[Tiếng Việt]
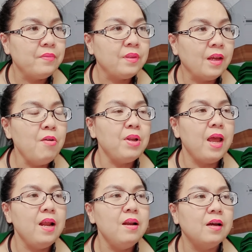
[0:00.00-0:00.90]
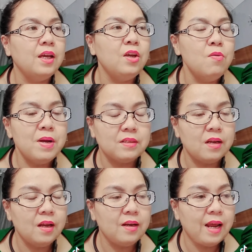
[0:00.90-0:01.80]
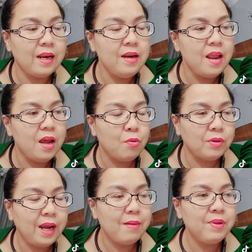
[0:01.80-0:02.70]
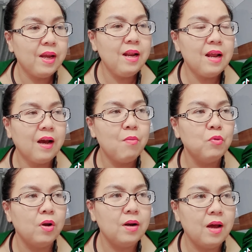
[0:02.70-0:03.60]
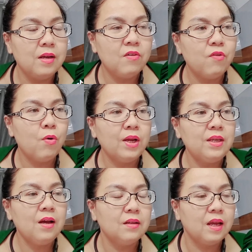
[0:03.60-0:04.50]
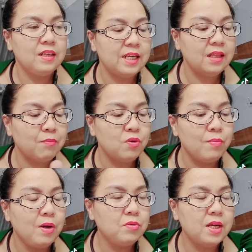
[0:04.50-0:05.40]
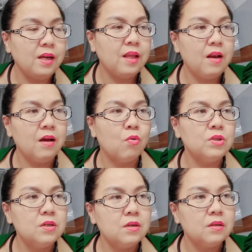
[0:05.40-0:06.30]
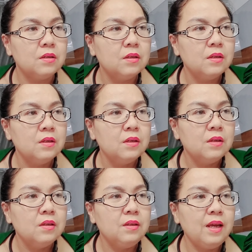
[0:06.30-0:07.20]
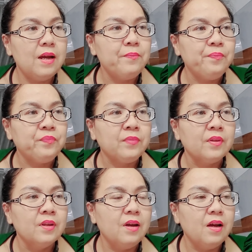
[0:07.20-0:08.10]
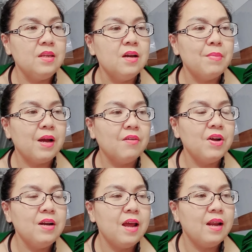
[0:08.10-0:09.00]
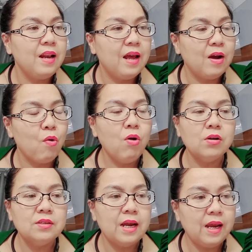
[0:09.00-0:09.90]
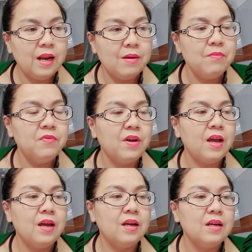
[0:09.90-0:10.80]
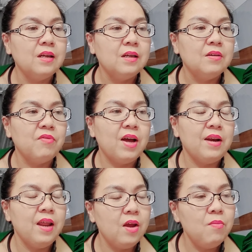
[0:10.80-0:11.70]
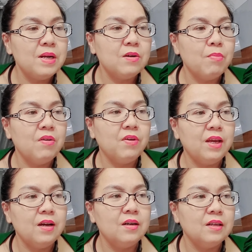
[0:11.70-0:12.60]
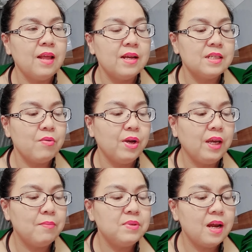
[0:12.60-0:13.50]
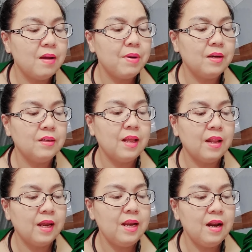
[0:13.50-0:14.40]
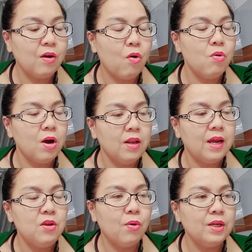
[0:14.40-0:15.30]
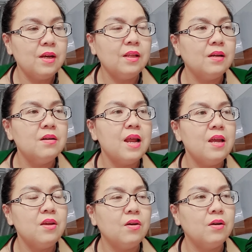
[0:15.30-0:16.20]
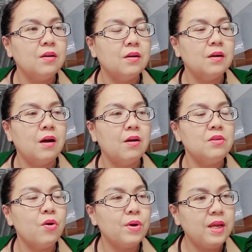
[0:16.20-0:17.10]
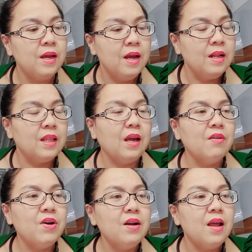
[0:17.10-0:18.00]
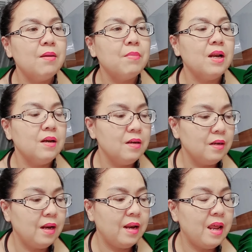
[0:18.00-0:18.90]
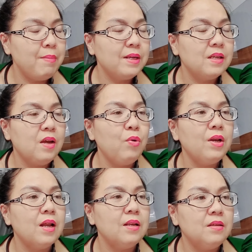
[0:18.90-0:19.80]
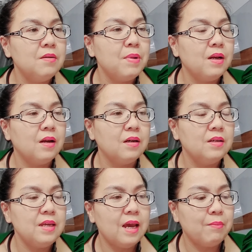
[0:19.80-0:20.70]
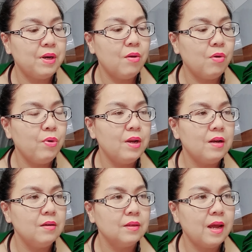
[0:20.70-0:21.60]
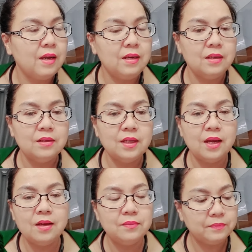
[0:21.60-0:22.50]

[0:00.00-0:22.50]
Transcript: nếu thể lực yếu mà trên hình ảnh đều cảm thấy là không thuận lợi cho vô hóa chất thì sẽ tập trung điều trị cái thể lực của trước nha à, nhưng mà cái vấn đề là cổ còn trẻ lắm và và nếu mà trong bệnh viện người ta sau khi kiểm tra mà người ta thấy là cổ có thể vô hóa chất thì cứ để họ vô đi tại cái vấn đề bệnh là để bác sĩ quyết định chứ mình là người nhà mình đâu có quyết định được thay ha